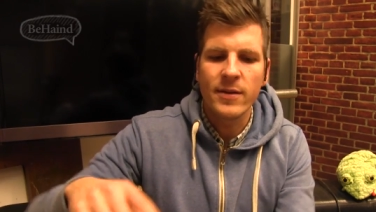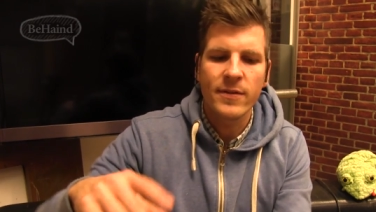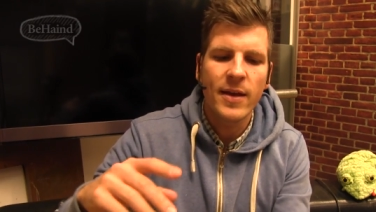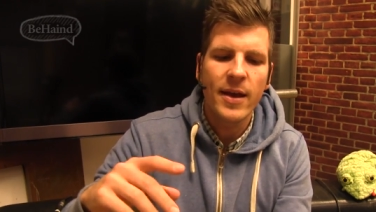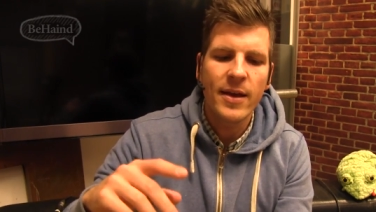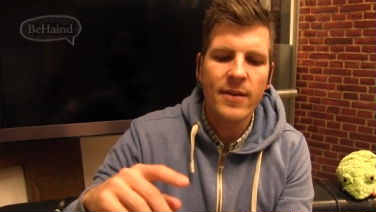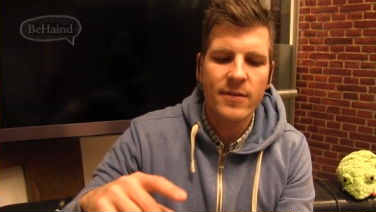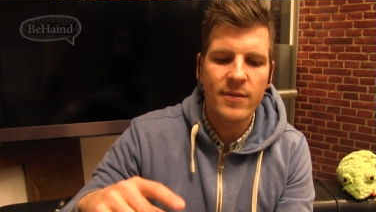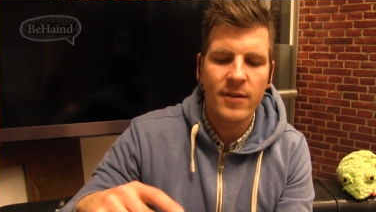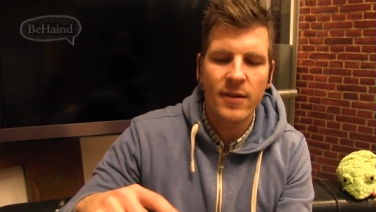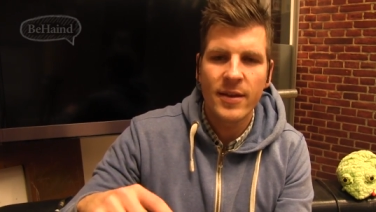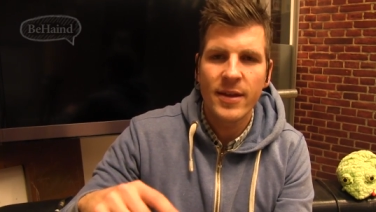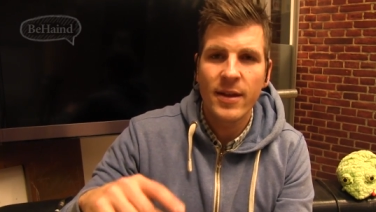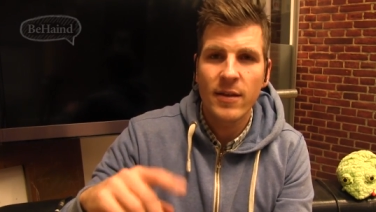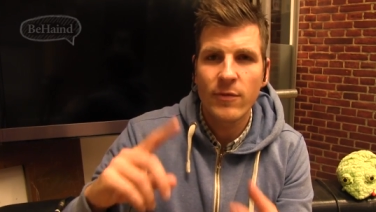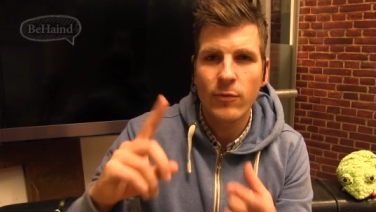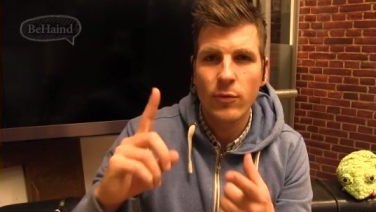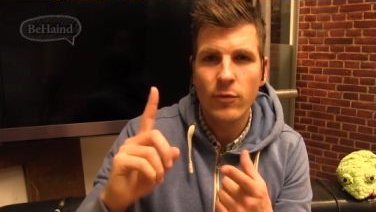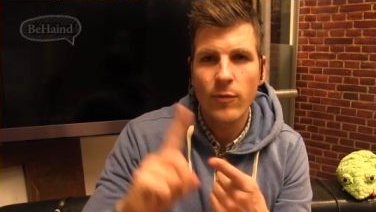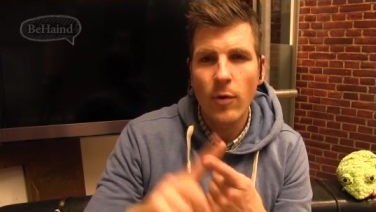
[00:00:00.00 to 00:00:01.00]
Das heißt,
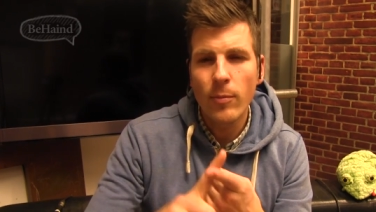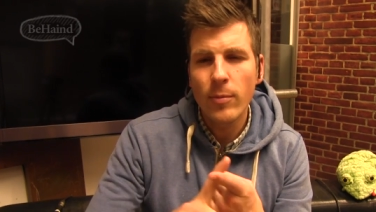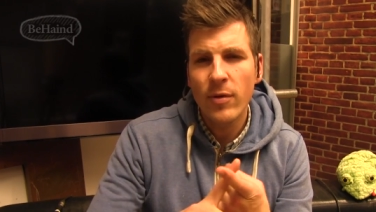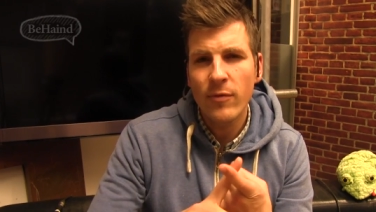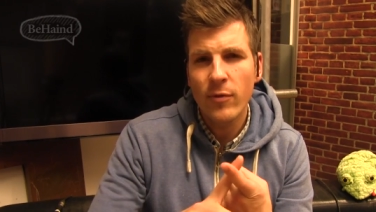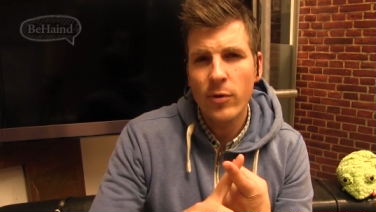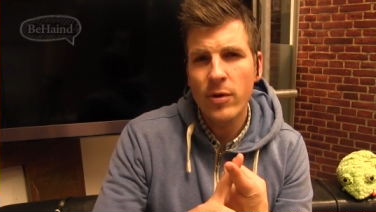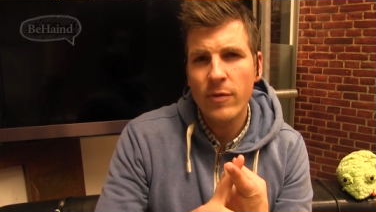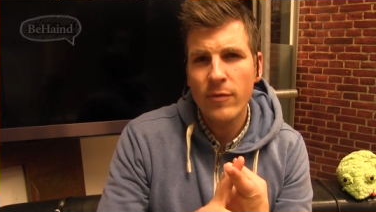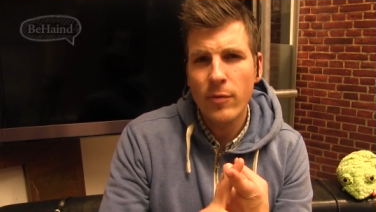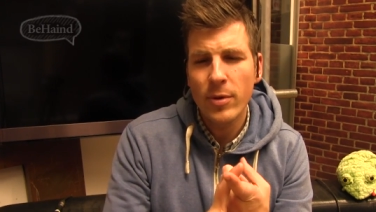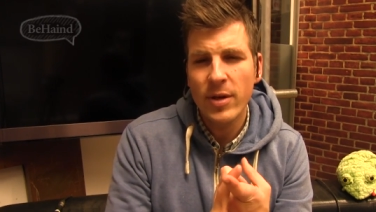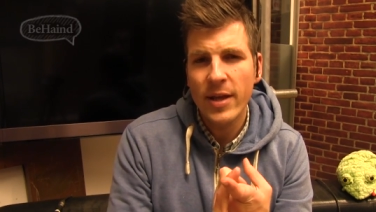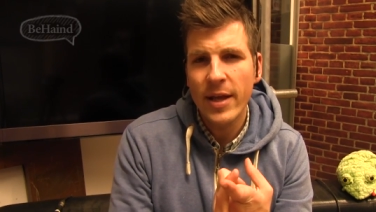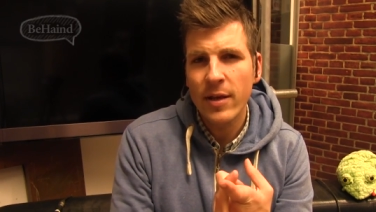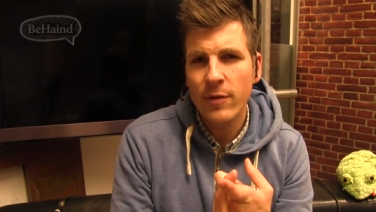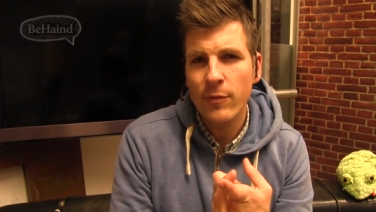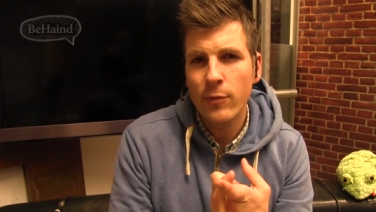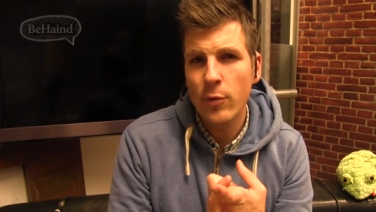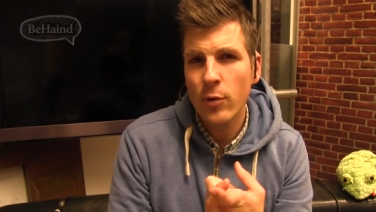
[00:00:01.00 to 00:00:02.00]
jetzt wird Wonder Woman
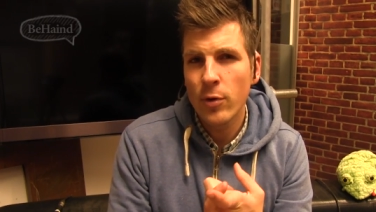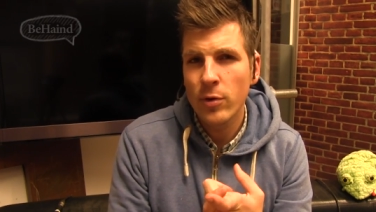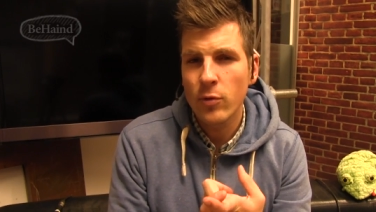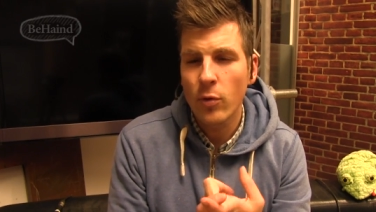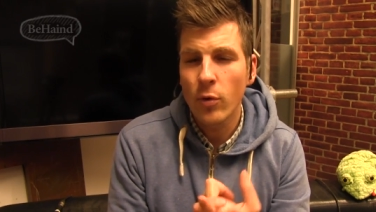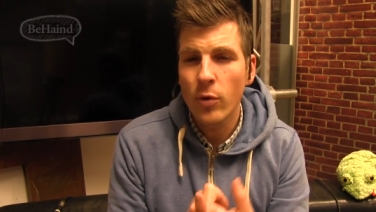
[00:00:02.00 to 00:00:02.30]
eingeführt.